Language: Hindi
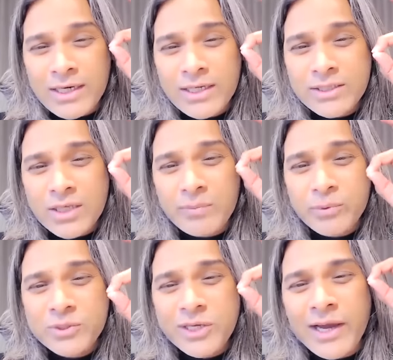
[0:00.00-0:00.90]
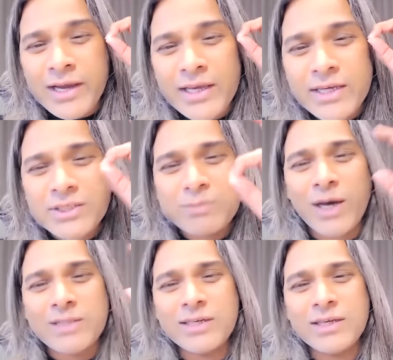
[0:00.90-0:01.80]
एटलीस्ट आप उसके अगेंस्ट
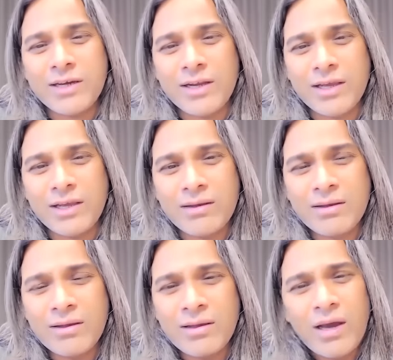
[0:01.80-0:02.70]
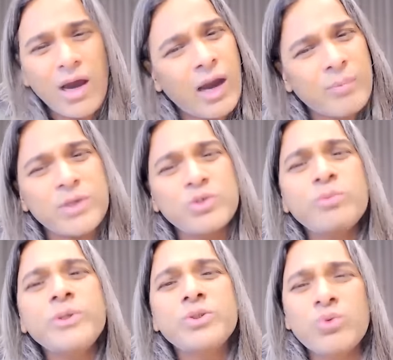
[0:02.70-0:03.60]
बात नहीं करेंगे आपका जो
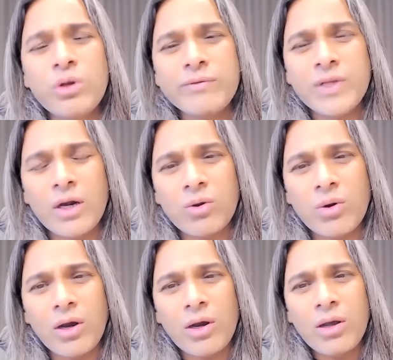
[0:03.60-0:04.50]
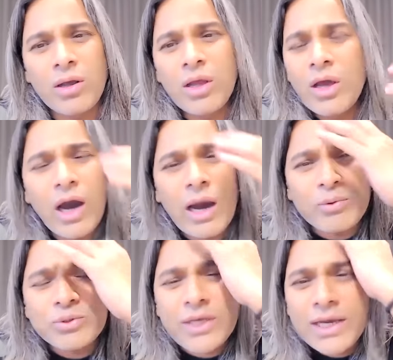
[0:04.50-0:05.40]
भी स्कूल ऑफ थॉट होगा आप
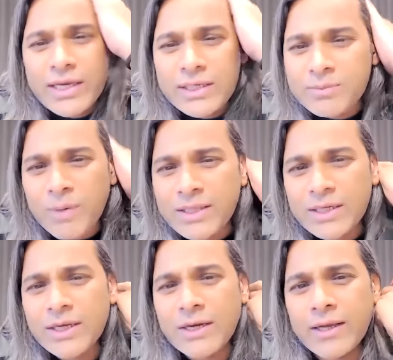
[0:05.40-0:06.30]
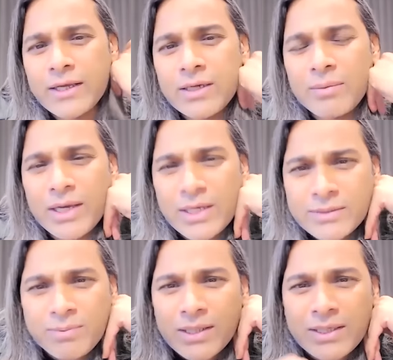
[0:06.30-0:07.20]
उसके अगेंस्ट बात नहीं करेंगे जब
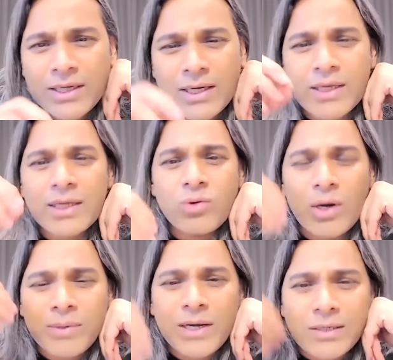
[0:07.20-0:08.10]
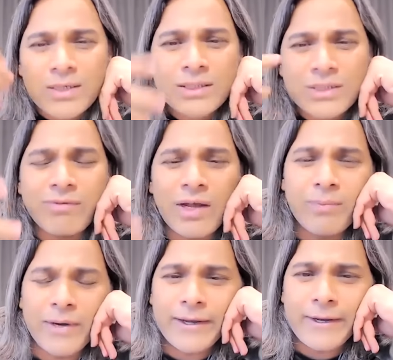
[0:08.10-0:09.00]
अगेंस्ट बात नहीं करेंगे तो आपका एक ट्रस्ट डेवलप
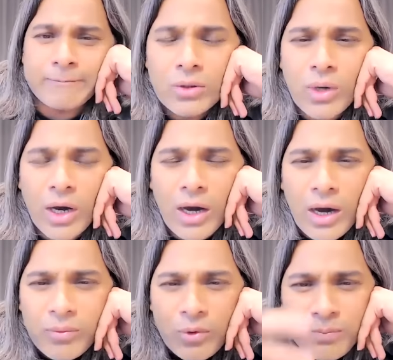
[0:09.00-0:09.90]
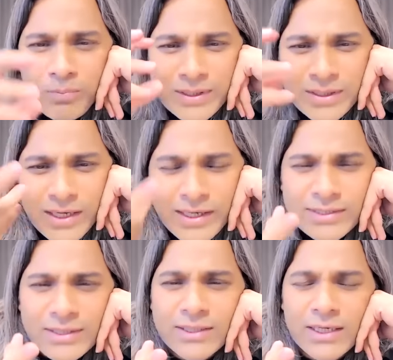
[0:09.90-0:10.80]
रहेगा तो आपको पता
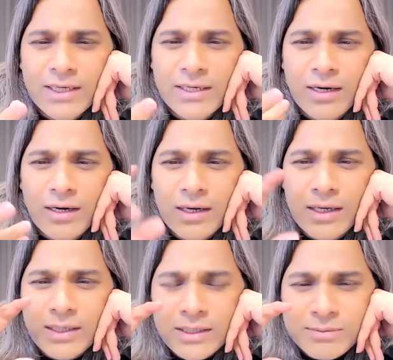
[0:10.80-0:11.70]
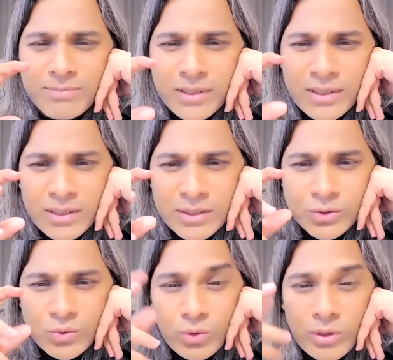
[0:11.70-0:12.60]
कैसे चलेगा कि इस बंदे का
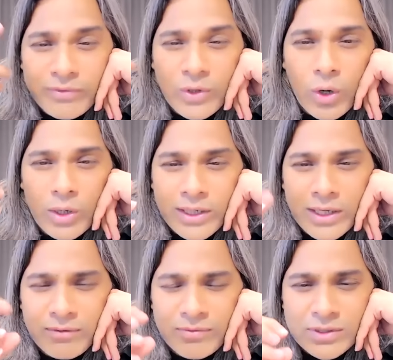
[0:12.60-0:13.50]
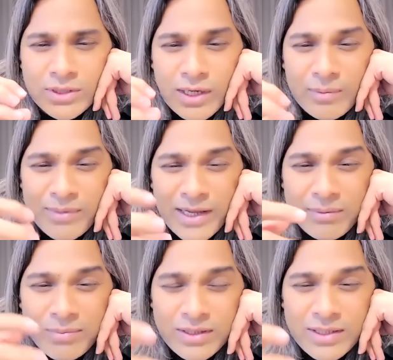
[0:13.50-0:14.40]
स्कूल ऑफ थॉट क्या है आप नए
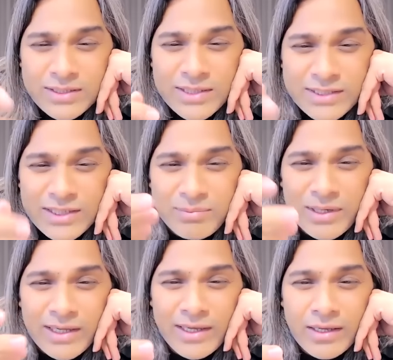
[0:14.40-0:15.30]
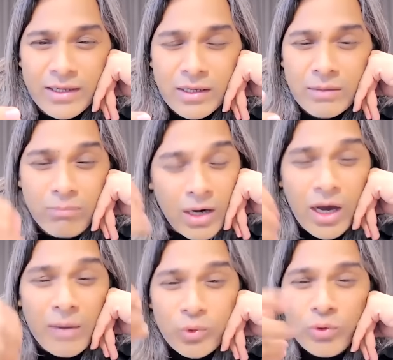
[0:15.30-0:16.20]
बंदे से ऐसे ही मिले हैं बड़ा
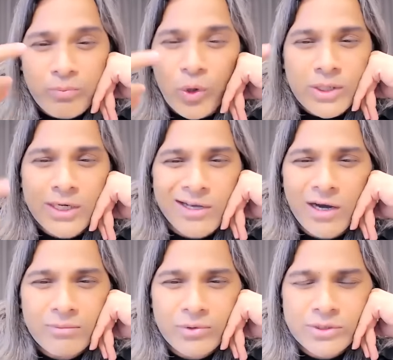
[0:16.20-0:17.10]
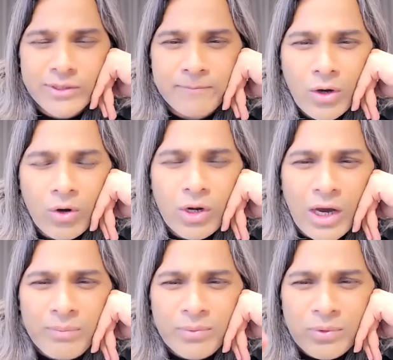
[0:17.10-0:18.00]
आपको इंपॉर्टेंट काम है उससे और
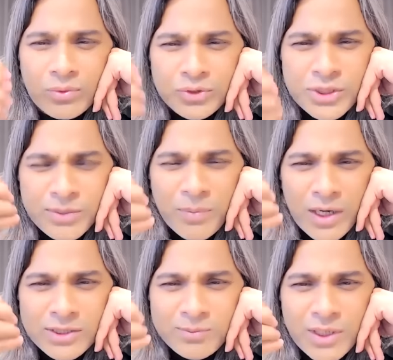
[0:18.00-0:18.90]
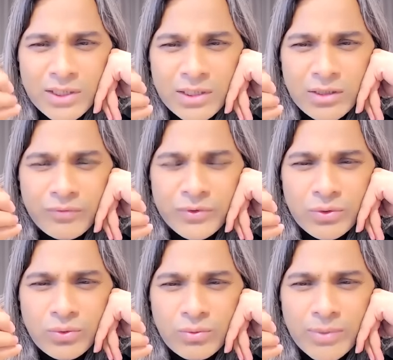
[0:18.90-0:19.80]
आप उसी पांच मिनट की
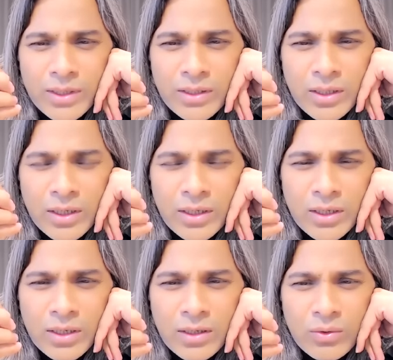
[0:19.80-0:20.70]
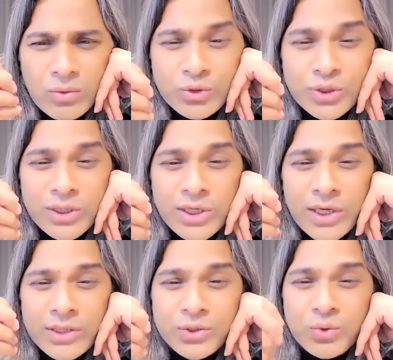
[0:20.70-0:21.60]
गुफ्तगु में
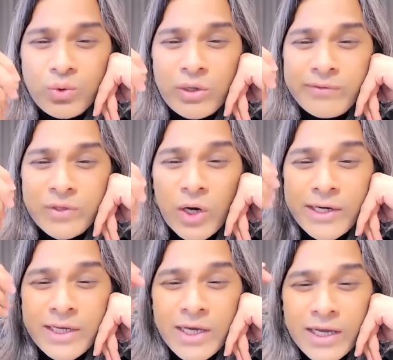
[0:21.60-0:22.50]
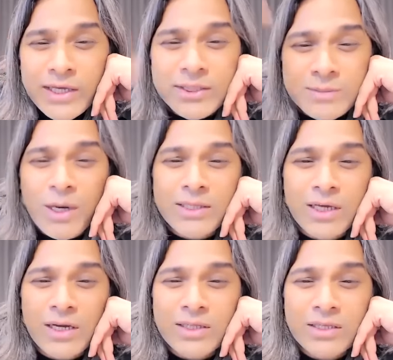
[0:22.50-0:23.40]
उसके स्कूल ऑफ थॉट के अगेंस्ट बात
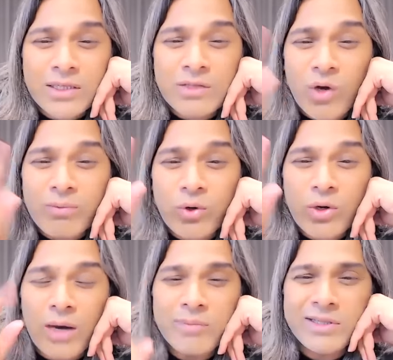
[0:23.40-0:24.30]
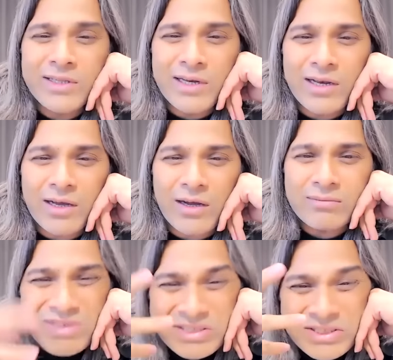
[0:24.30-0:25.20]
कर देते हैं तो वो आपको काम नहीं देने लगा
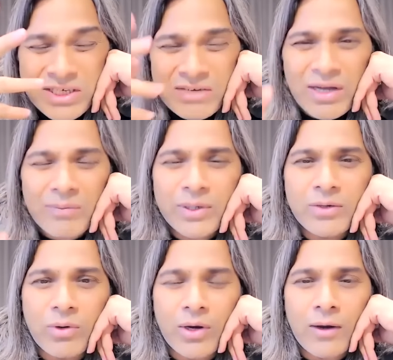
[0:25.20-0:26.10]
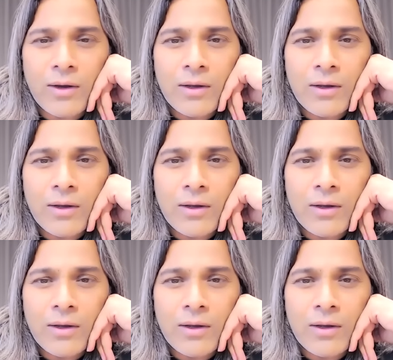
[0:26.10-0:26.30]
ट्रस्ट ही डिवेलप नहीं होगा